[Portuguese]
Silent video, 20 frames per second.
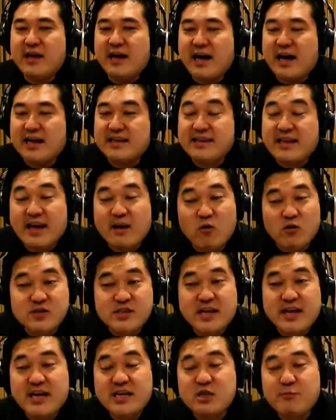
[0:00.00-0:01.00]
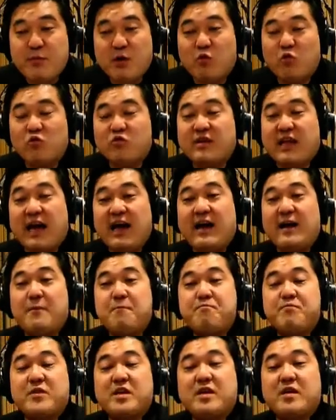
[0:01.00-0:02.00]
Até gostaria de perguntar
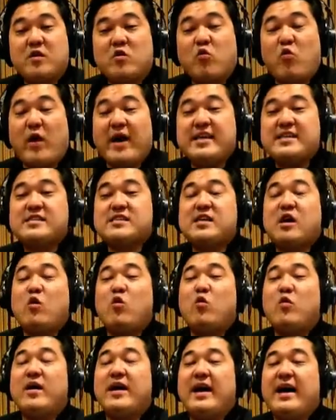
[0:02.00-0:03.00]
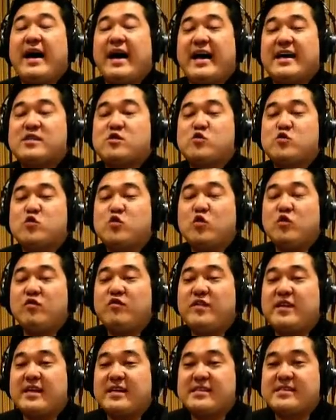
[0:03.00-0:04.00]
quais são as
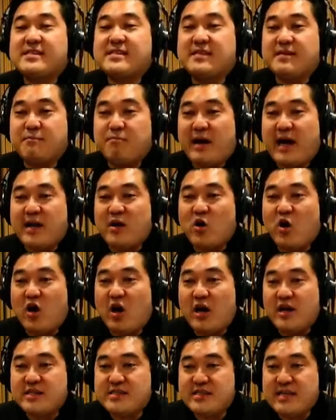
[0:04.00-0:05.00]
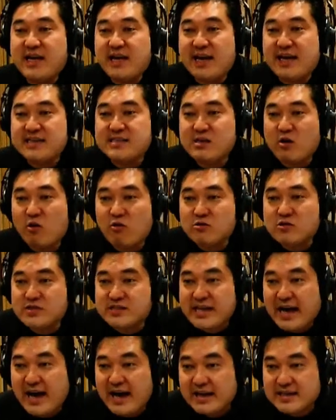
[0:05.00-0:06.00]
dúvidas maiores em relação aos
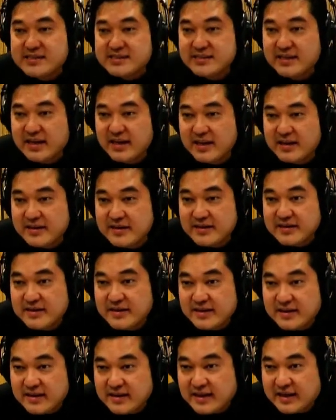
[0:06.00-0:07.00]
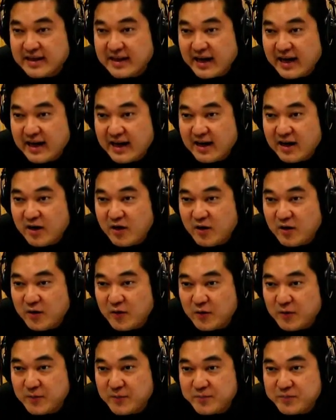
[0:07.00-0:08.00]
sax, né?
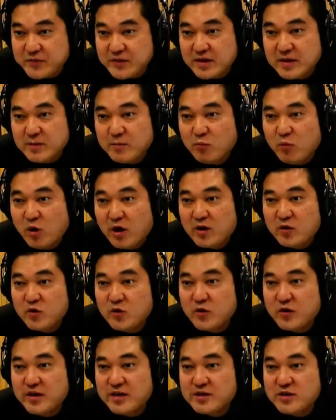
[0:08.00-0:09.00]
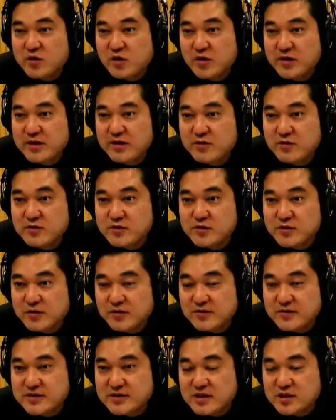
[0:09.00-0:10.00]
Legal. Boa noite,
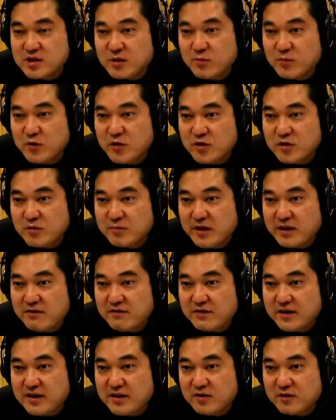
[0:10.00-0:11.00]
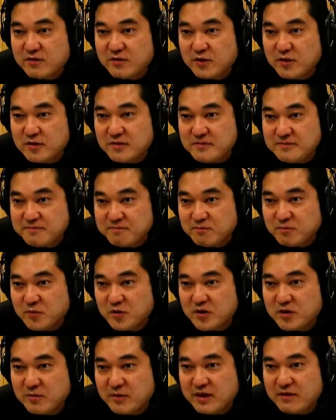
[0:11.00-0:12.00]
Ronilson. Seja muito bem-vindo, viu?
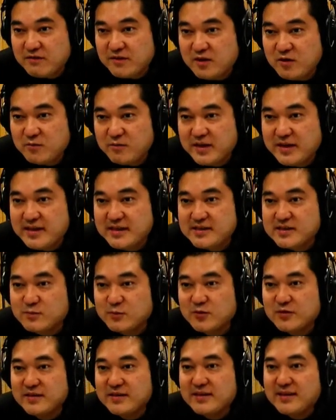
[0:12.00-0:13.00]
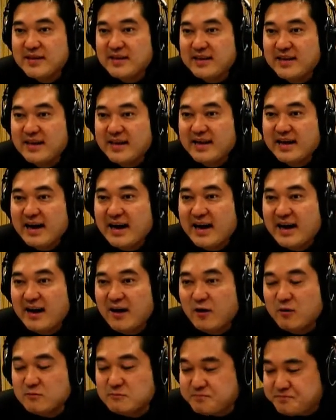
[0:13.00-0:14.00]
Muito bem-vindo mesmo.
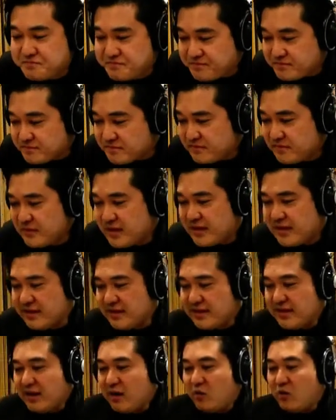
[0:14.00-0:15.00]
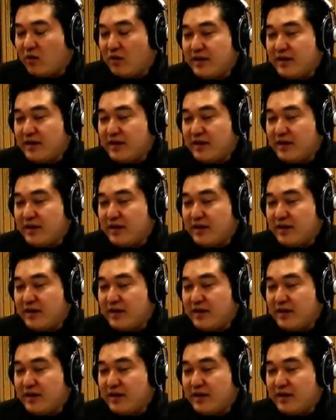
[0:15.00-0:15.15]
Legal. Então,